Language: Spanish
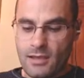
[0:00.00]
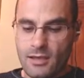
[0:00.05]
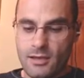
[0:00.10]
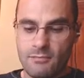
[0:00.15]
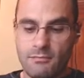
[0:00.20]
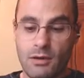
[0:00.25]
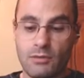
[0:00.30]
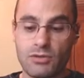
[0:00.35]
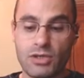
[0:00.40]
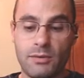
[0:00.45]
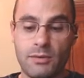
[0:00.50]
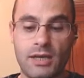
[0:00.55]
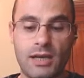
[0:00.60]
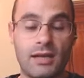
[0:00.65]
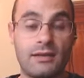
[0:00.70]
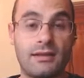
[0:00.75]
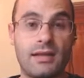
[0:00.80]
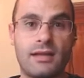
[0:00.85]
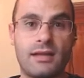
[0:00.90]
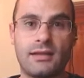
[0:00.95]
Vamos a abrir
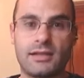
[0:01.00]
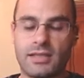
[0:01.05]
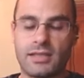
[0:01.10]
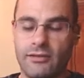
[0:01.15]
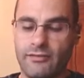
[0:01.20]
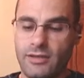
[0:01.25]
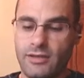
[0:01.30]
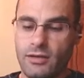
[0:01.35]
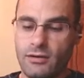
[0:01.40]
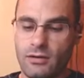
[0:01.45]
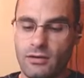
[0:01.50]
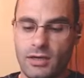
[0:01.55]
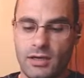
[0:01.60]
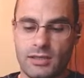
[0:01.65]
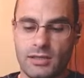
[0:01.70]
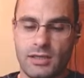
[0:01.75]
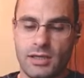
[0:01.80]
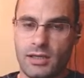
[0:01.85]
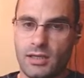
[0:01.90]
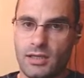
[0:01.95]
el del desafío, que en
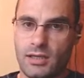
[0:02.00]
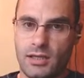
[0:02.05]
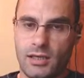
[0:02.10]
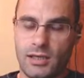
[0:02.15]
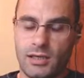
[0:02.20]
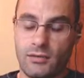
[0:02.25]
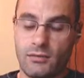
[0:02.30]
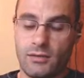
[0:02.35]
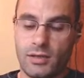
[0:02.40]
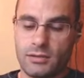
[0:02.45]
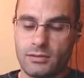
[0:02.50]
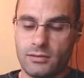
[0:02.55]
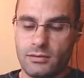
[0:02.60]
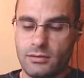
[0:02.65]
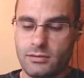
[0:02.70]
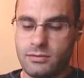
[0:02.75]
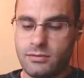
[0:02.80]
esta quedé 4.